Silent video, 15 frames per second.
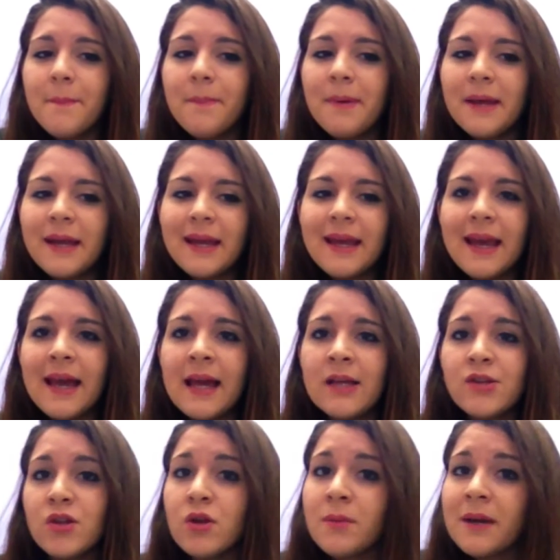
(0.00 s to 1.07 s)
perché
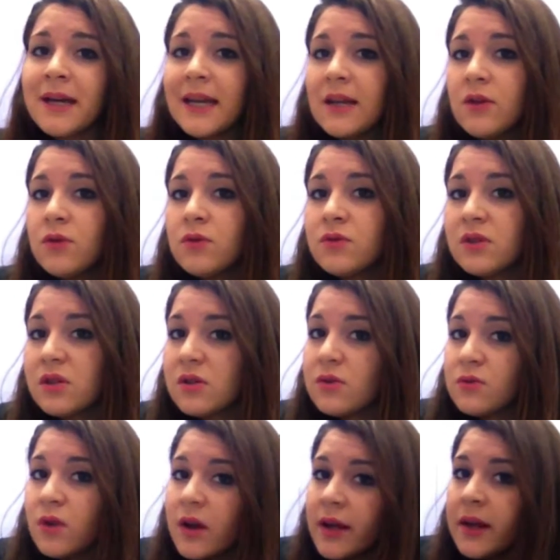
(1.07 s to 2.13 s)
sono magari di uno stesso
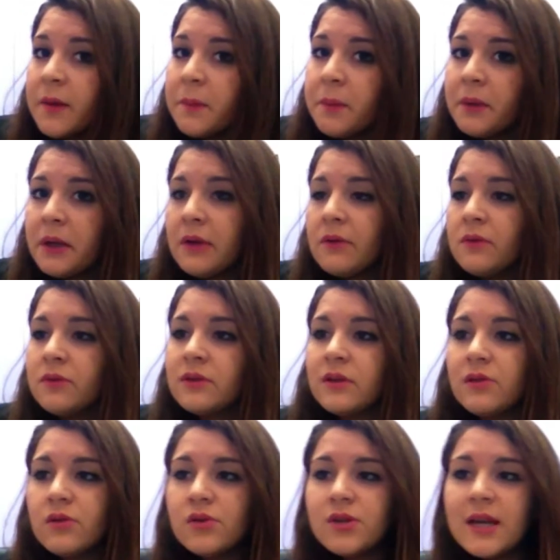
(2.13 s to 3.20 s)
autore oppure di uno
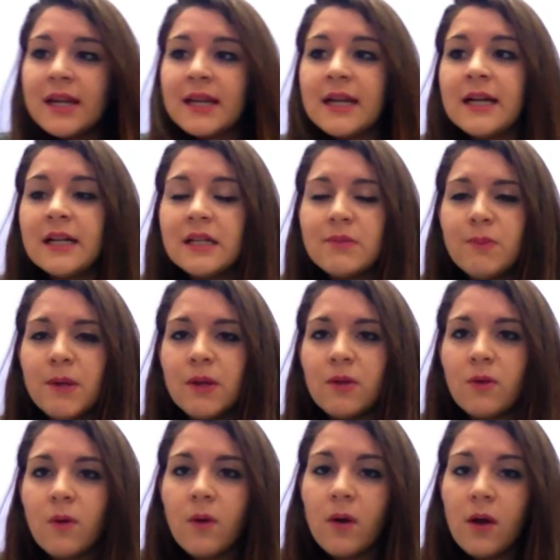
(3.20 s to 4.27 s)
stesso genere
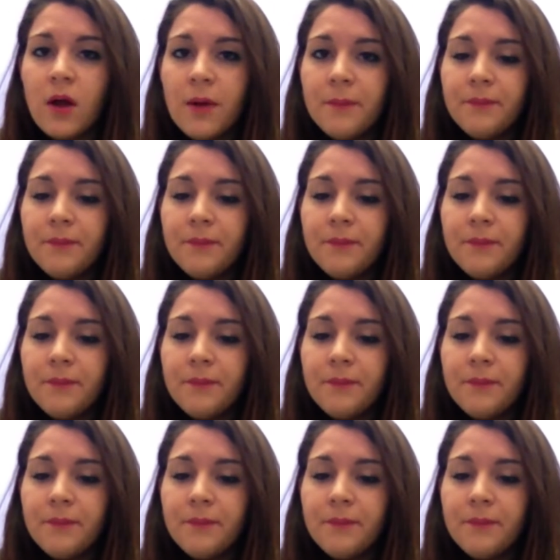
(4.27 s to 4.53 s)
rispetto